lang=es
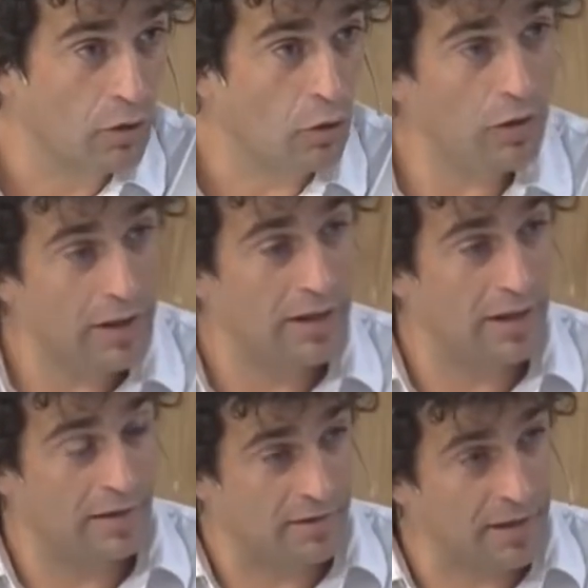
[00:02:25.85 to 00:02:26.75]
Hoy
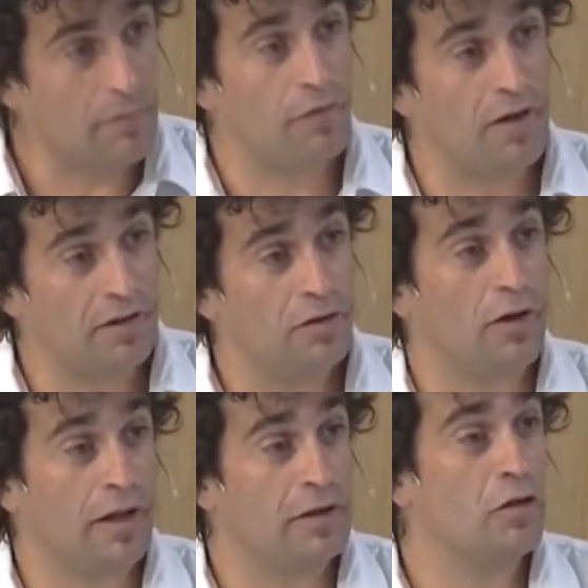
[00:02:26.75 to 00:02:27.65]
el sistema financiero
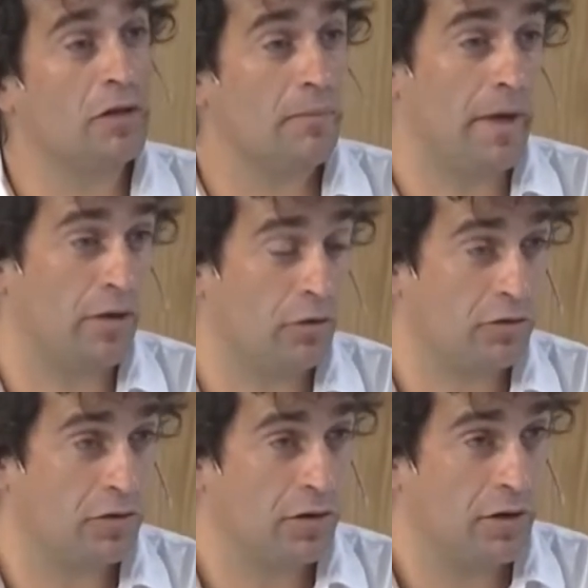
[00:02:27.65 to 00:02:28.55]
argentino está en manos